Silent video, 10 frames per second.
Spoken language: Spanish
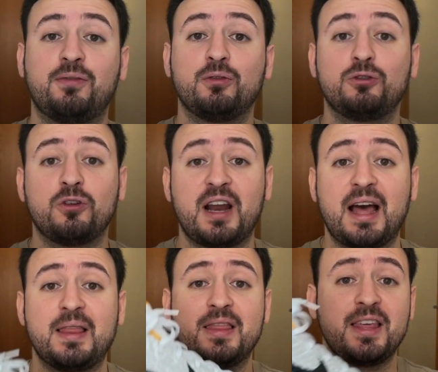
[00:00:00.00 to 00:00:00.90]
funciona
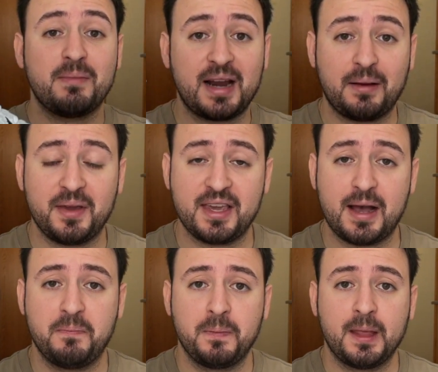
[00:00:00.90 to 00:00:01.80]
de
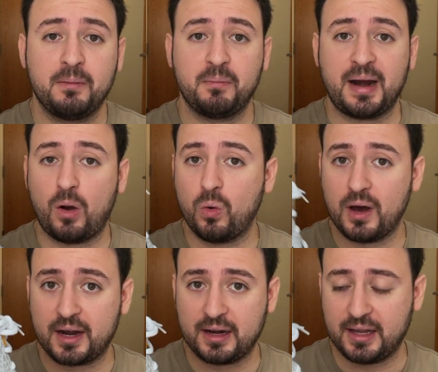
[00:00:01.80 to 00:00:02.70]
maravilla para
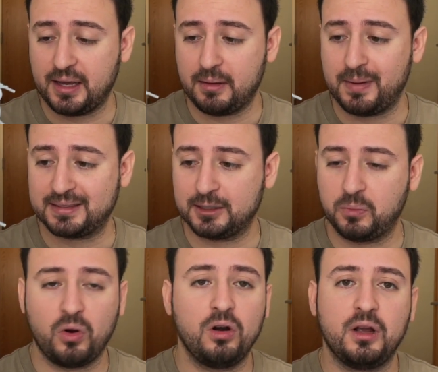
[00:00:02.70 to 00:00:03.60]
jugar eh,
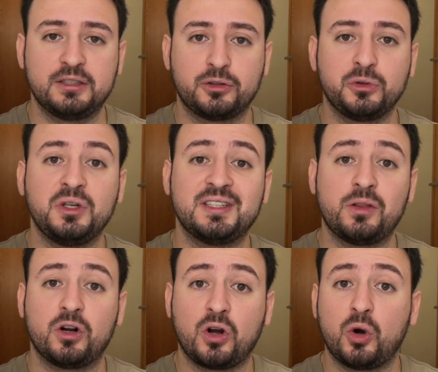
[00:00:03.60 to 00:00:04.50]
básquetbol estoy
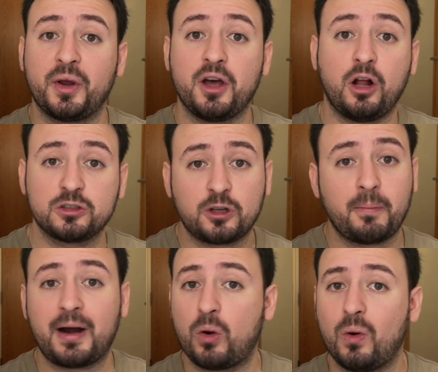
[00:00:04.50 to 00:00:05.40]
utilizando el colorway All Star
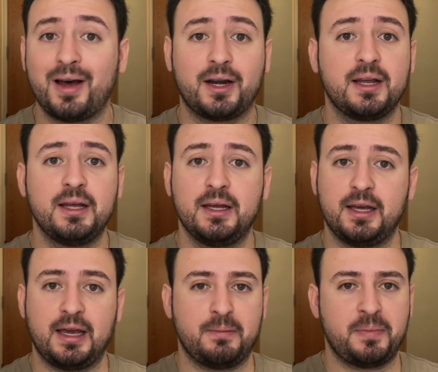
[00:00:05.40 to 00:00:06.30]
para jugar
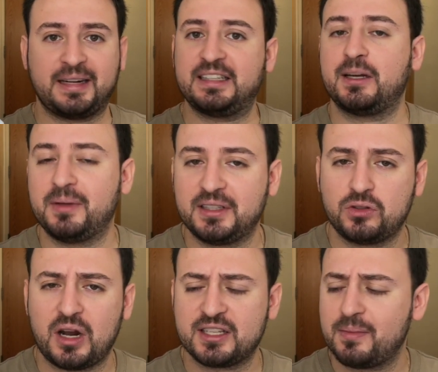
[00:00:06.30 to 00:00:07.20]
eh, prácticamente
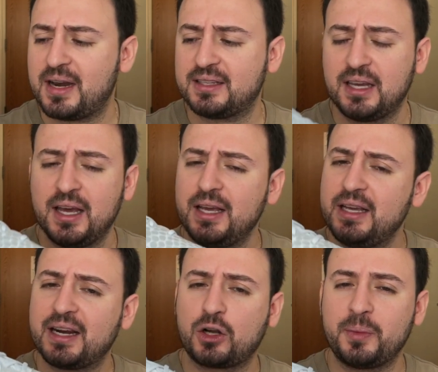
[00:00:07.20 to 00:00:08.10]
todas las semanas y
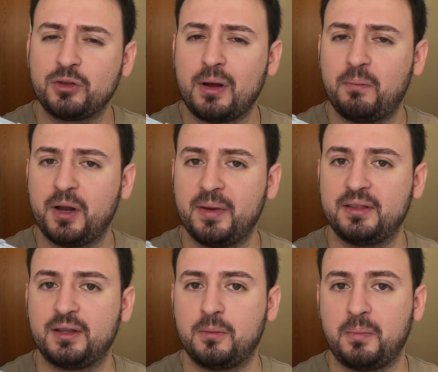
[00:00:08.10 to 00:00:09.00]
recomiendo
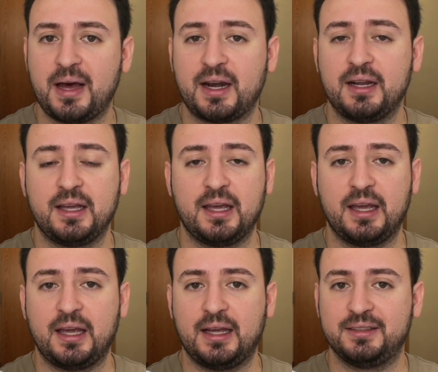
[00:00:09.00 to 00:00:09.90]
ampliamente un par
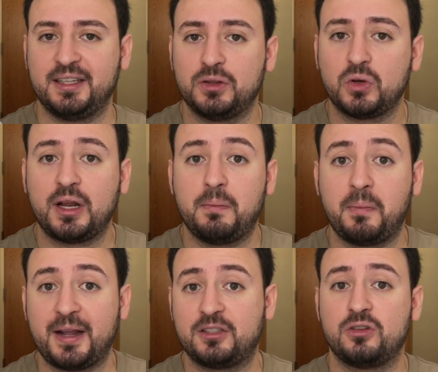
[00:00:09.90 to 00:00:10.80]
eh, entiendo que el
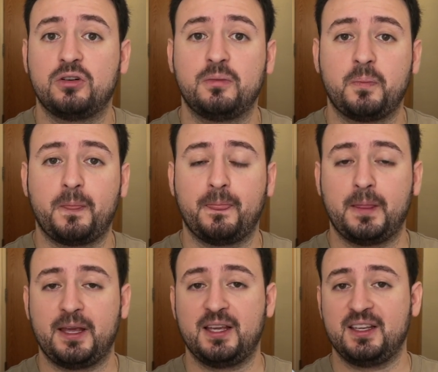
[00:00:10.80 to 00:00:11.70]
precio
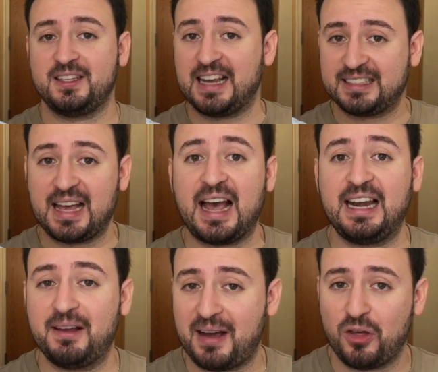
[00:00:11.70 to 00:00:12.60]
eh, ya se ha
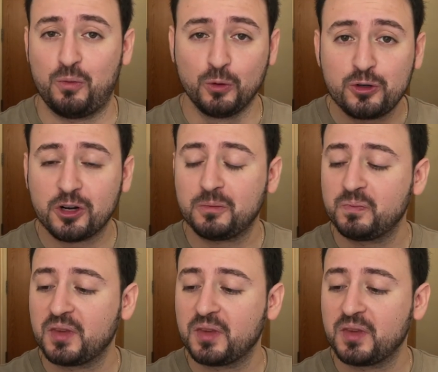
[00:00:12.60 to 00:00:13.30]
elevado mucho